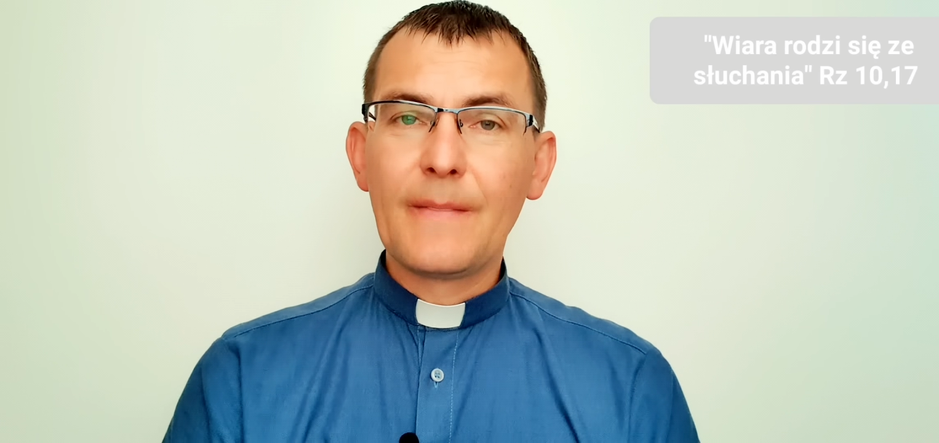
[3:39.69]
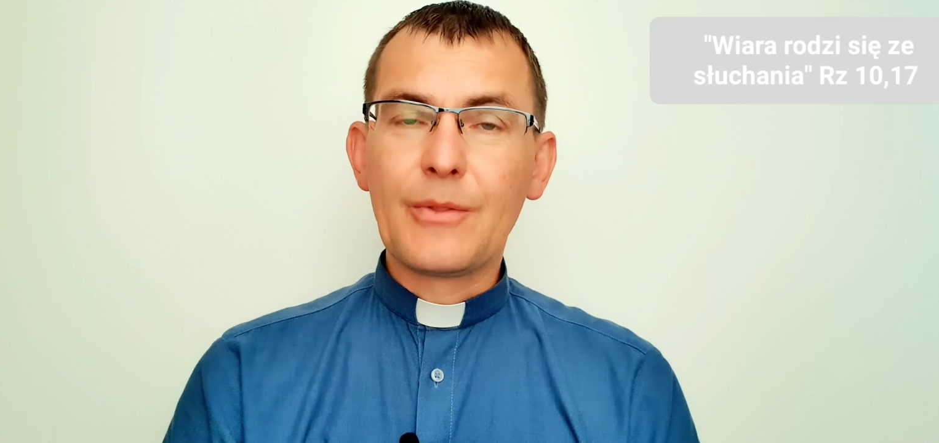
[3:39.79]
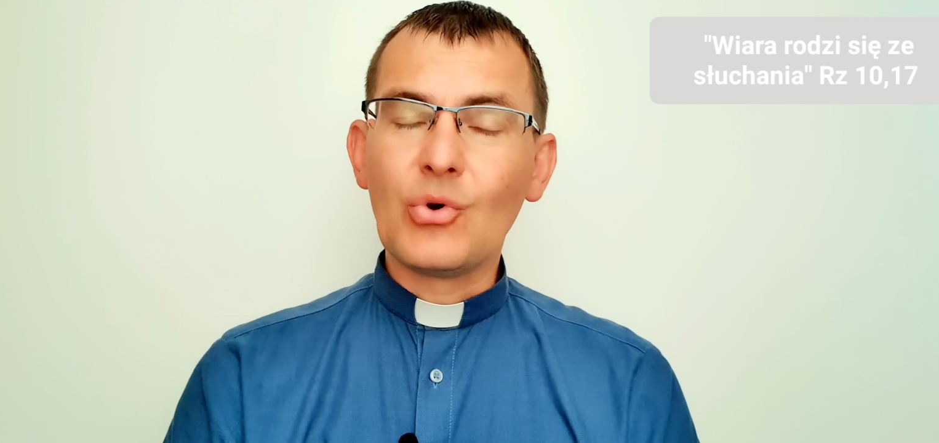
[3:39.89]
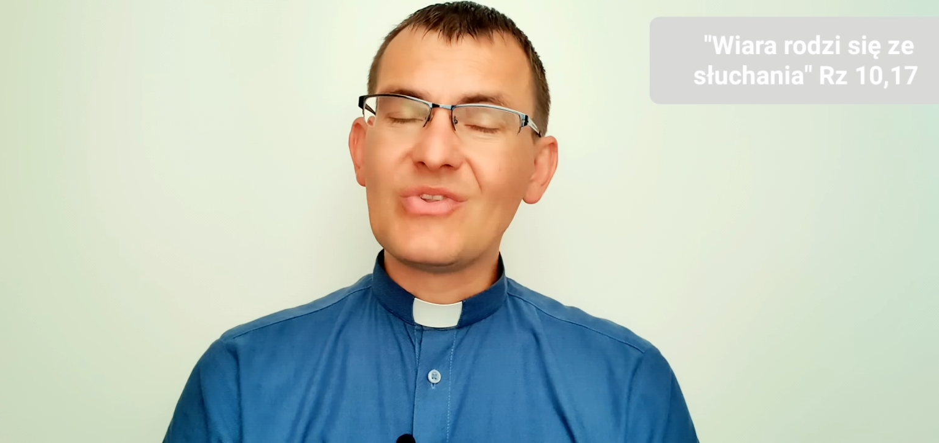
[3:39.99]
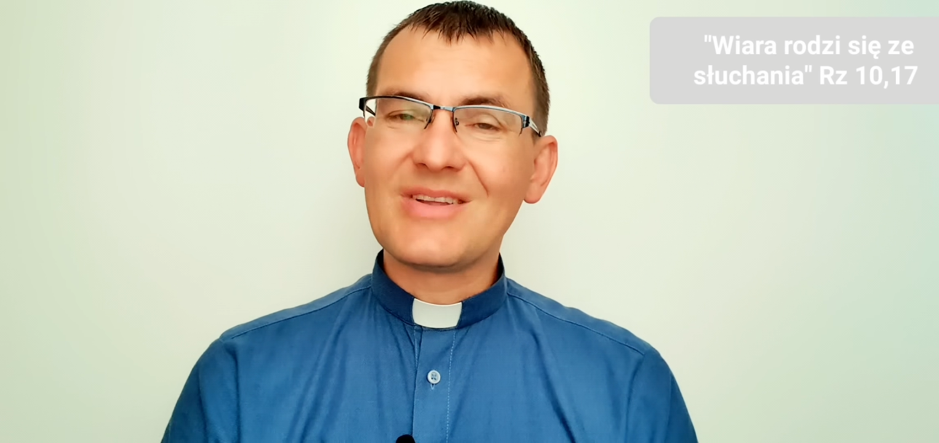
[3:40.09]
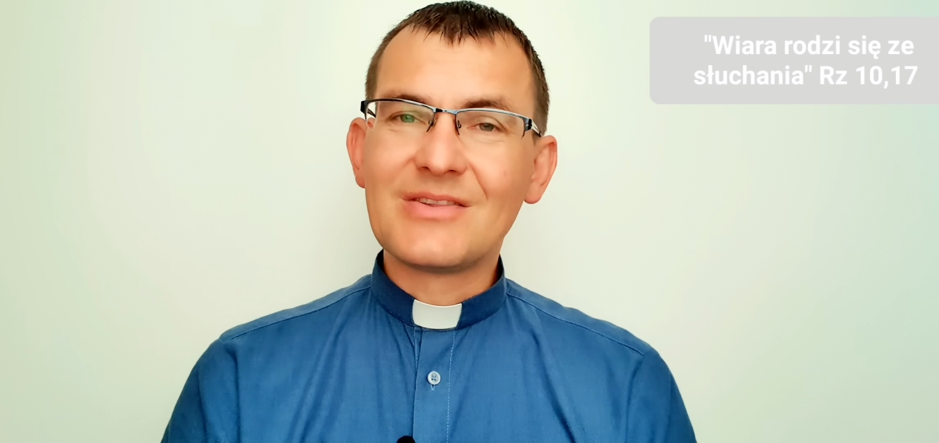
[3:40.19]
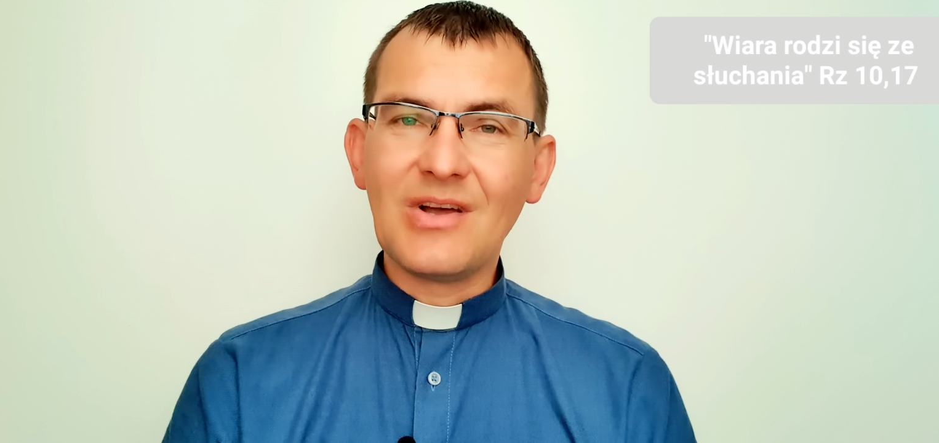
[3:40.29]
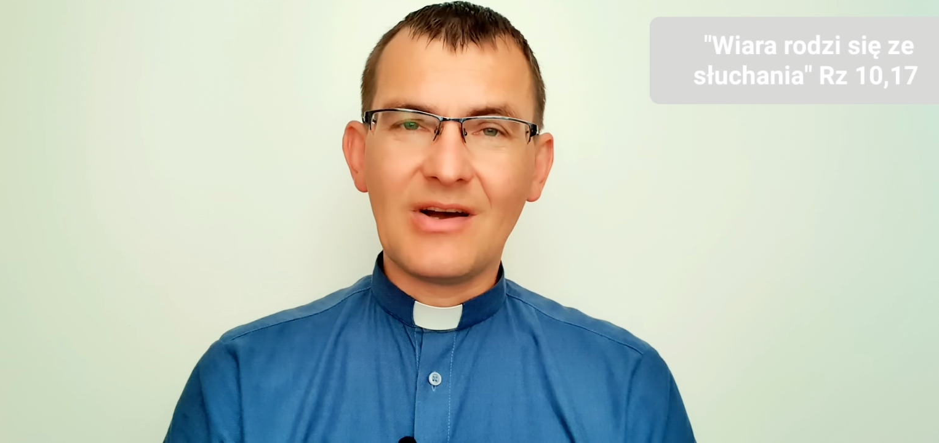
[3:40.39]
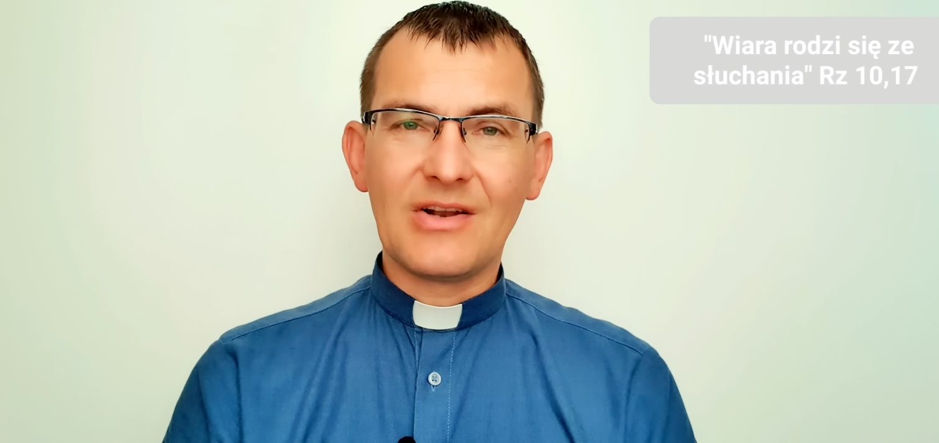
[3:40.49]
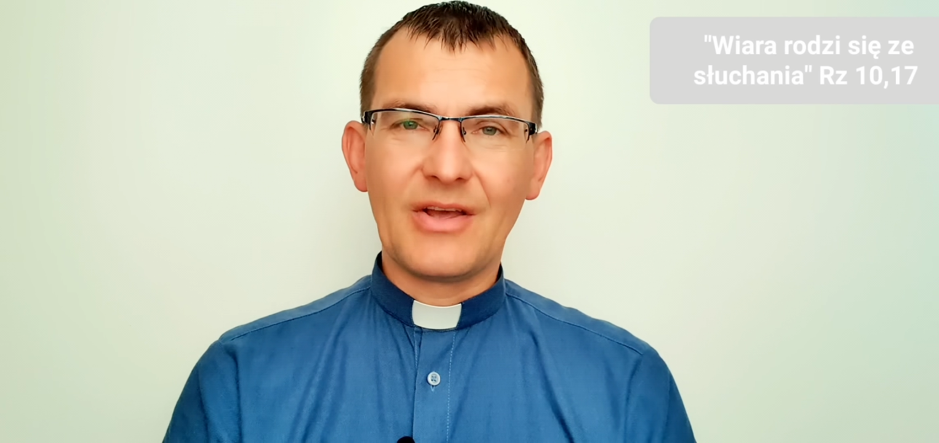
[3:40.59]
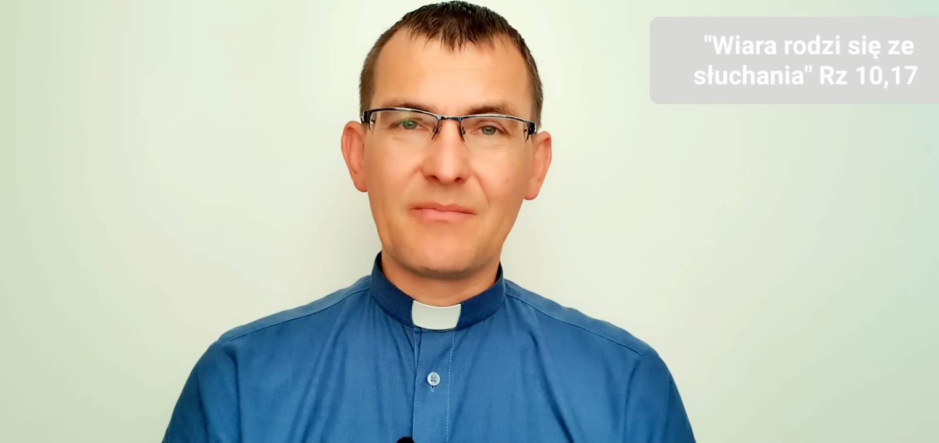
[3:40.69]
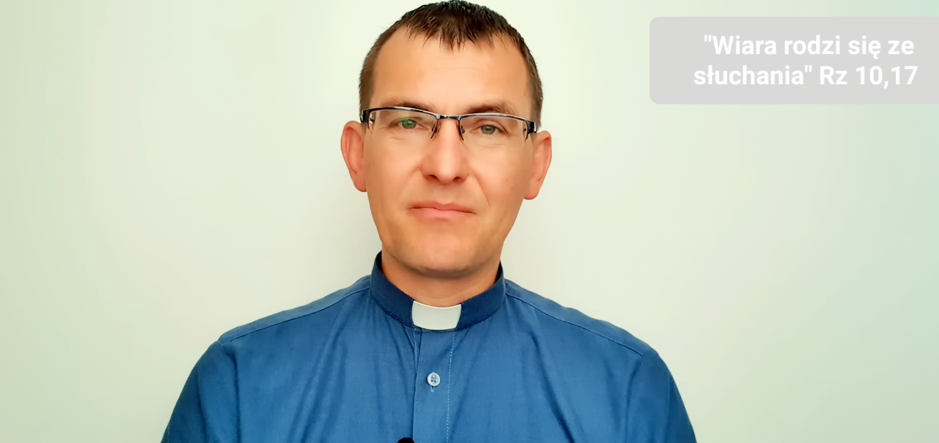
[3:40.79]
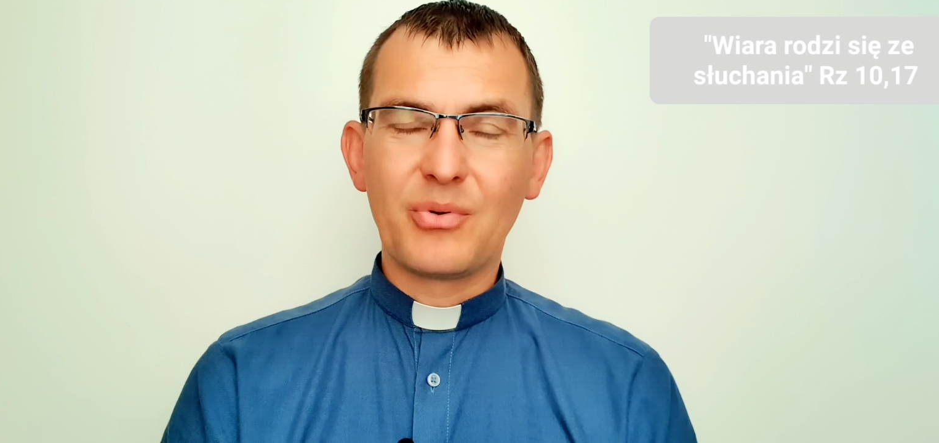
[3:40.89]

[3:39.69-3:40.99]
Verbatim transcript: to ona dalej